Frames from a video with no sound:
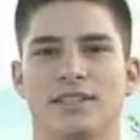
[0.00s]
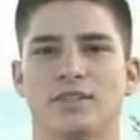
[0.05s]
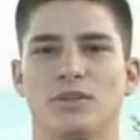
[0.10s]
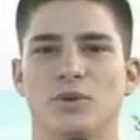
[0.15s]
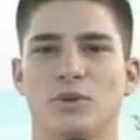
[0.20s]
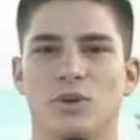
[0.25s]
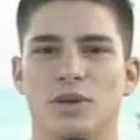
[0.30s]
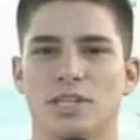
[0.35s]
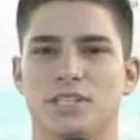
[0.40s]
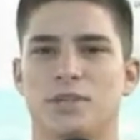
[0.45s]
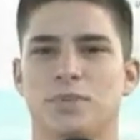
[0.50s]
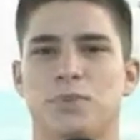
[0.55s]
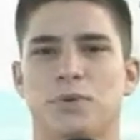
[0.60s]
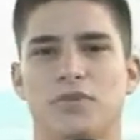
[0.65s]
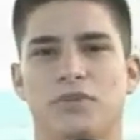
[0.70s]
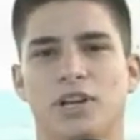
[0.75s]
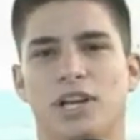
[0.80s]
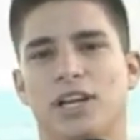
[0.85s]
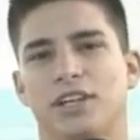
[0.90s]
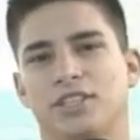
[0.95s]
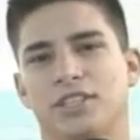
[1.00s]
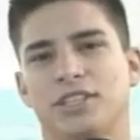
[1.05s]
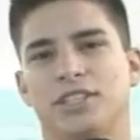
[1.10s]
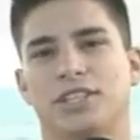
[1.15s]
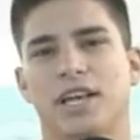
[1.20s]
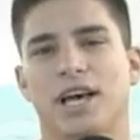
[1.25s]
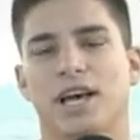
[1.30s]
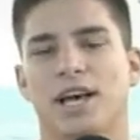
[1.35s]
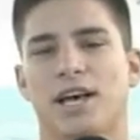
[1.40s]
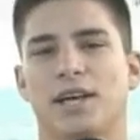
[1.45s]
tendo esse privilégio de
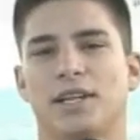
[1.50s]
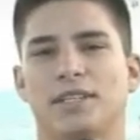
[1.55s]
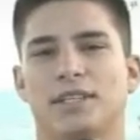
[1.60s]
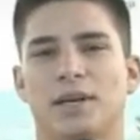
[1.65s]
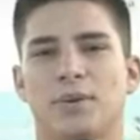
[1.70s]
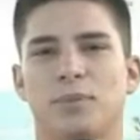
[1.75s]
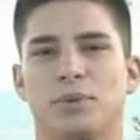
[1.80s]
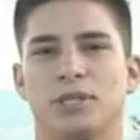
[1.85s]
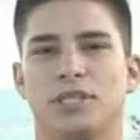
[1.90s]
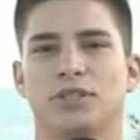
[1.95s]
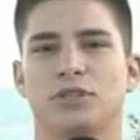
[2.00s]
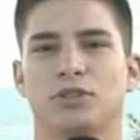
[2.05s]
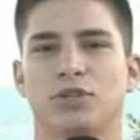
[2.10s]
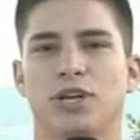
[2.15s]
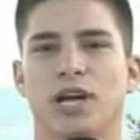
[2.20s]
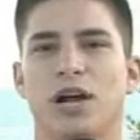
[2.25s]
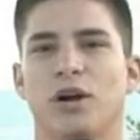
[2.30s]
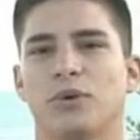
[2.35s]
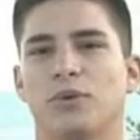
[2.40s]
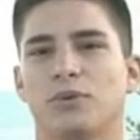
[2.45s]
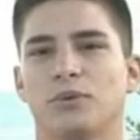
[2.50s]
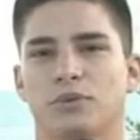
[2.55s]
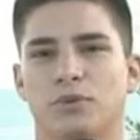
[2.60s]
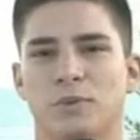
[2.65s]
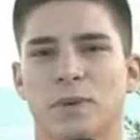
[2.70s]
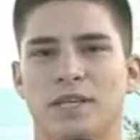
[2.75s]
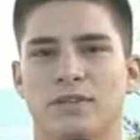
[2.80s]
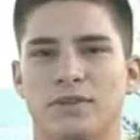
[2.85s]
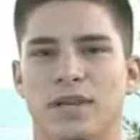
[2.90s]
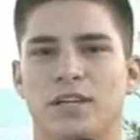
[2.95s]
estar tá, tá podendo jogar com os
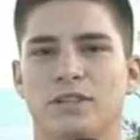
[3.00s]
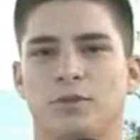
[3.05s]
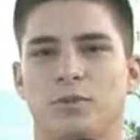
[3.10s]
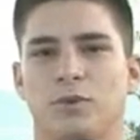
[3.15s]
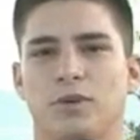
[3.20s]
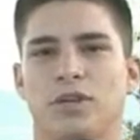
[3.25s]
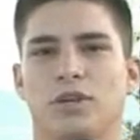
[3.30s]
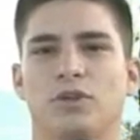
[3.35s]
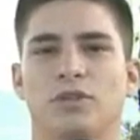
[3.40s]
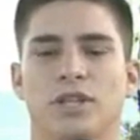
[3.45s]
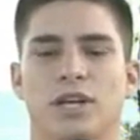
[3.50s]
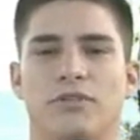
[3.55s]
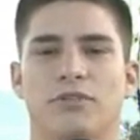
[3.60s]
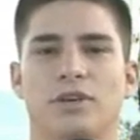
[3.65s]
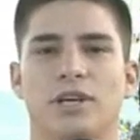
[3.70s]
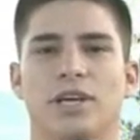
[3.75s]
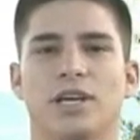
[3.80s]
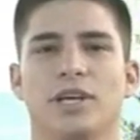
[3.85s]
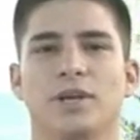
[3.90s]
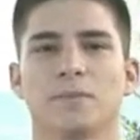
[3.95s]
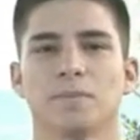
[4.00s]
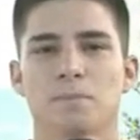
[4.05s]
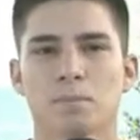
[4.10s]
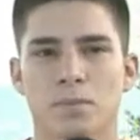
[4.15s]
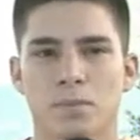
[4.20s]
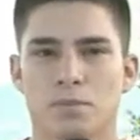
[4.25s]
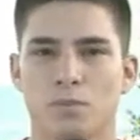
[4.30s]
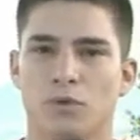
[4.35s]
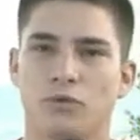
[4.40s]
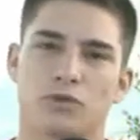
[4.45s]
mais velhos porque eu tava
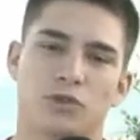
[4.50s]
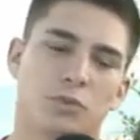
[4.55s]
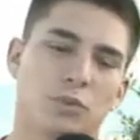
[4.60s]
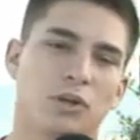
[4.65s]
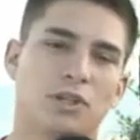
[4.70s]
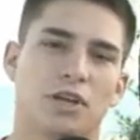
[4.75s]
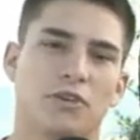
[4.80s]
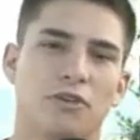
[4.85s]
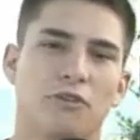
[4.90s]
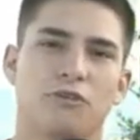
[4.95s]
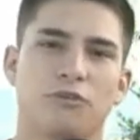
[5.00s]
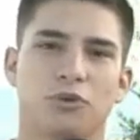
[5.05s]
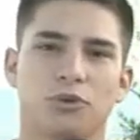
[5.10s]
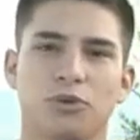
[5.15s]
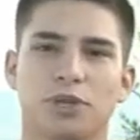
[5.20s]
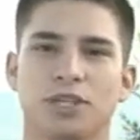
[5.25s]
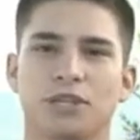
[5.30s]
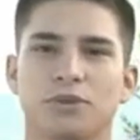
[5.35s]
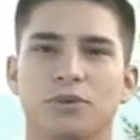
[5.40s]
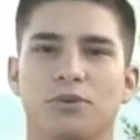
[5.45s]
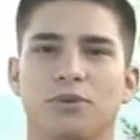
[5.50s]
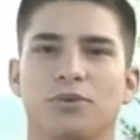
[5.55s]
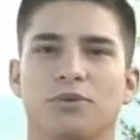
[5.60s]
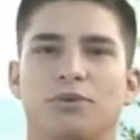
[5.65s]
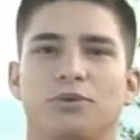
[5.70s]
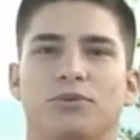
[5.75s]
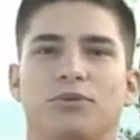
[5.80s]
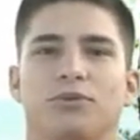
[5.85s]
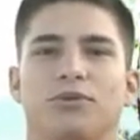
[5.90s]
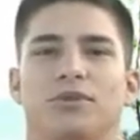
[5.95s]
meu futebol estava fluindo
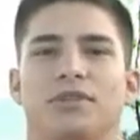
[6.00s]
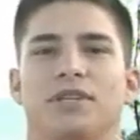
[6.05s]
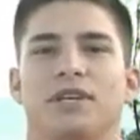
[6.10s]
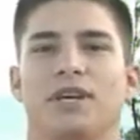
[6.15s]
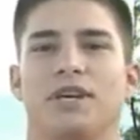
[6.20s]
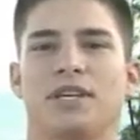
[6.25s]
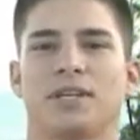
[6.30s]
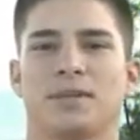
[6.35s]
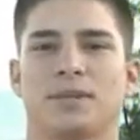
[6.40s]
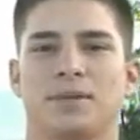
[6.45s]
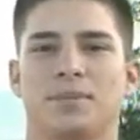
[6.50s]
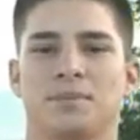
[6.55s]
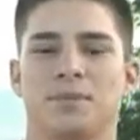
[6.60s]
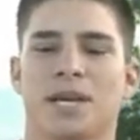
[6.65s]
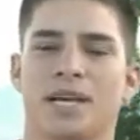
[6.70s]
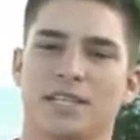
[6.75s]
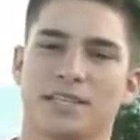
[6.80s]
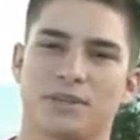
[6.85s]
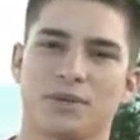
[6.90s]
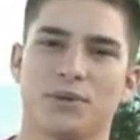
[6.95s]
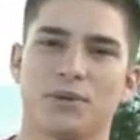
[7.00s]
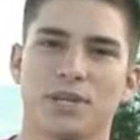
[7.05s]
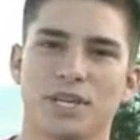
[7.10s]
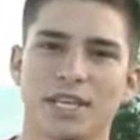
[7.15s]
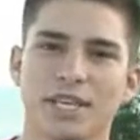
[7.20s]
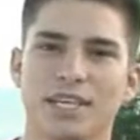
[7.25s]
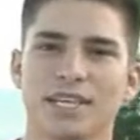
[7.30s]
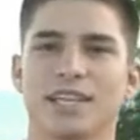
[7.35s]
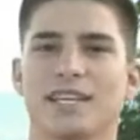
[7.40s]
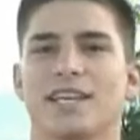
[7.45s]
com a minha
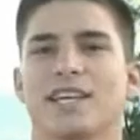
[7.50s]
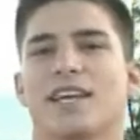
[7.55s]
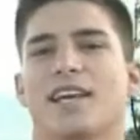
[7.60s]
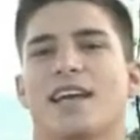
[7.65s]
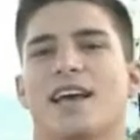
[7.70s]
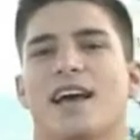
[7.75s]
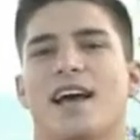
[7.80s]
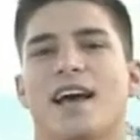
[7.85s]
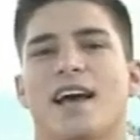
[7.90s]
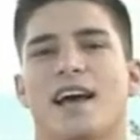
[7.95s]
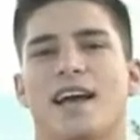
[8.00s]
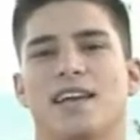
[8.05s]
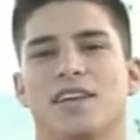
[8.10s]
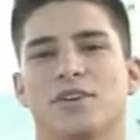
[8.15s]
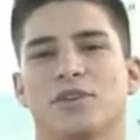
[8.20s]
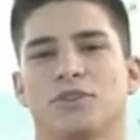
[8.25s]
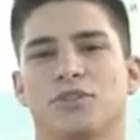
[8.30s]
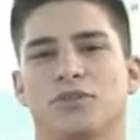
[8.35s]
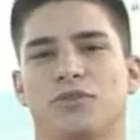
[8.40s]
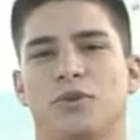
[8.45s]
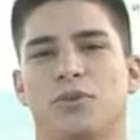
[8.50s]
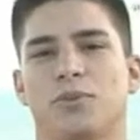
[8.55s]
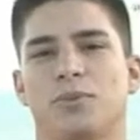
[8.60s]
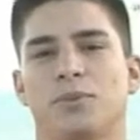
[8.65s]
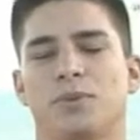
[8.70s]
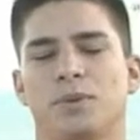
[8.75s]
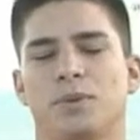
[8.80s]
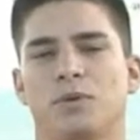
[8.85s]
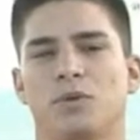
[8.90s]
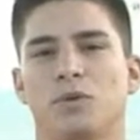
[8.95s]
categoria. Aí eu tive o,
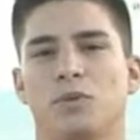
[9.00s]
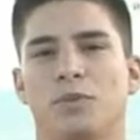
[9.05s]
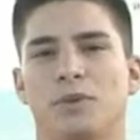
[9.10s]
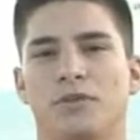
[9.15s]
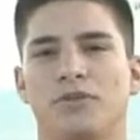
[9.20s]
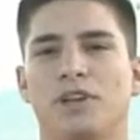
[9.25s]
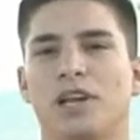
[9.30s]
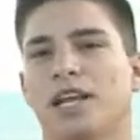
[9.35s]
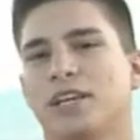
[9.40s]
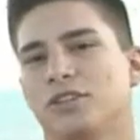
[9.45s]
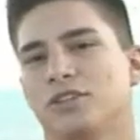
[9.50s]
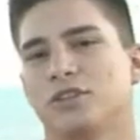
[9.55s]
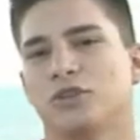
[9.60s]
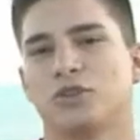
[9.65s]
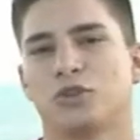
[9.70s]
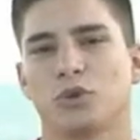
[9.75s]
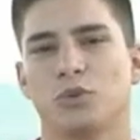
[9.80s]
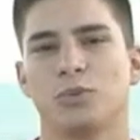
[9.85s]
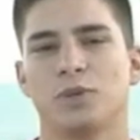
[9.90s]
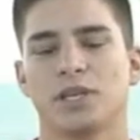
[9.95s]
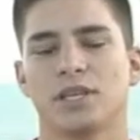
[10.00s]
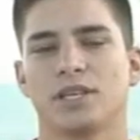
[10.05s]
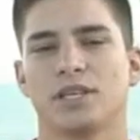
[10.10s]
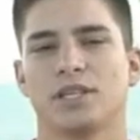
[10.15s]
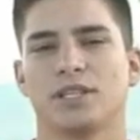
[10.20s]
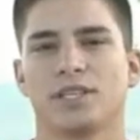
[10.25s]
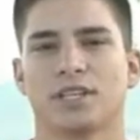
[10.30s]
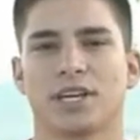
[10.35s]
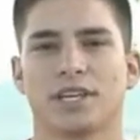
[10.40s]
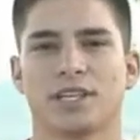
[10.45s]
o privilégio de subir
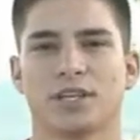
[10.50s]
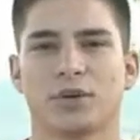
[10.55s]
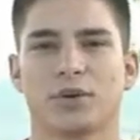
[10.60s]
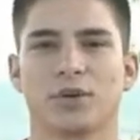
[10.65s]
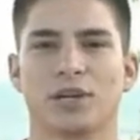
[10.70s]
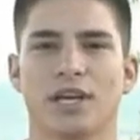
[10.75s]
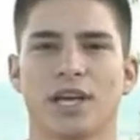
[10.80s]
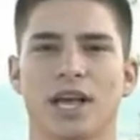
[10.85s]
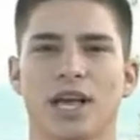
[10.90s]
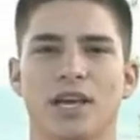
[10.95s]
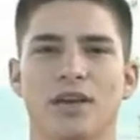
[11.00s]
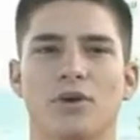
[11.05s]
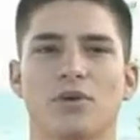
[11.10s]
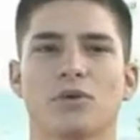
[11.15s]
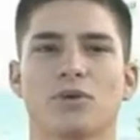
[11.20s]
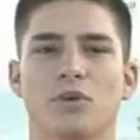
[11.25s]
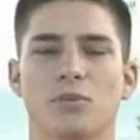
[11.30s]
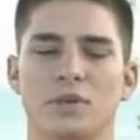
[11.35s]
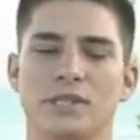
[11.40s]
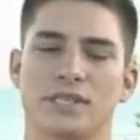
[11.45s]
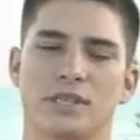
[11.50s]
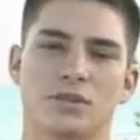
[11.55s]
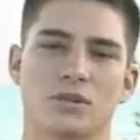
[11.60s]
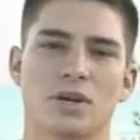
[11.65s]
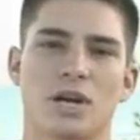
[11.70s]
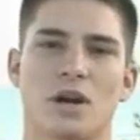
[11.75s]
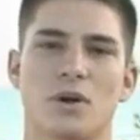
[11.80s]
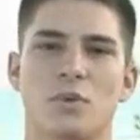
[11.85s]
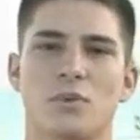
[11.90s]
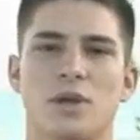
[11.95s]
de categoria e eu comecei a
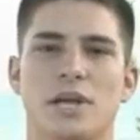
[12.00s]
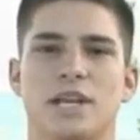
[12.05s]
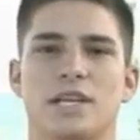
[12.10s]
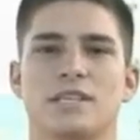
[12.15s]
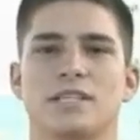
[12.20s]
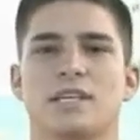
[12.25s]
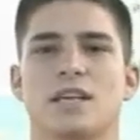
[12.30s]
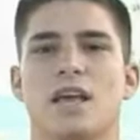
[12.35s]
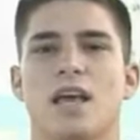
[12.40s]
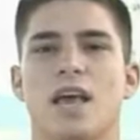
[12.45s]
jogar com eles.